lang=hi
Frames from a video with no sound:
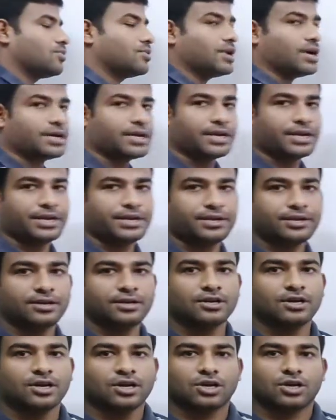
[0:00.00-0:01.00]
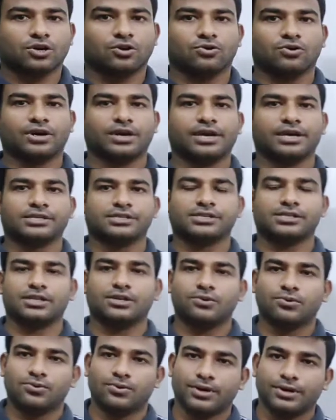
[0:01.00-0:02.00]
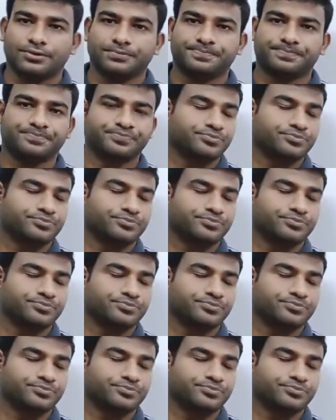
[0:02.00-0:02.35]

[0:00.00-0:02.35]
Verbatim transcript: होगा कि नहीं कहोगे यस सर होगा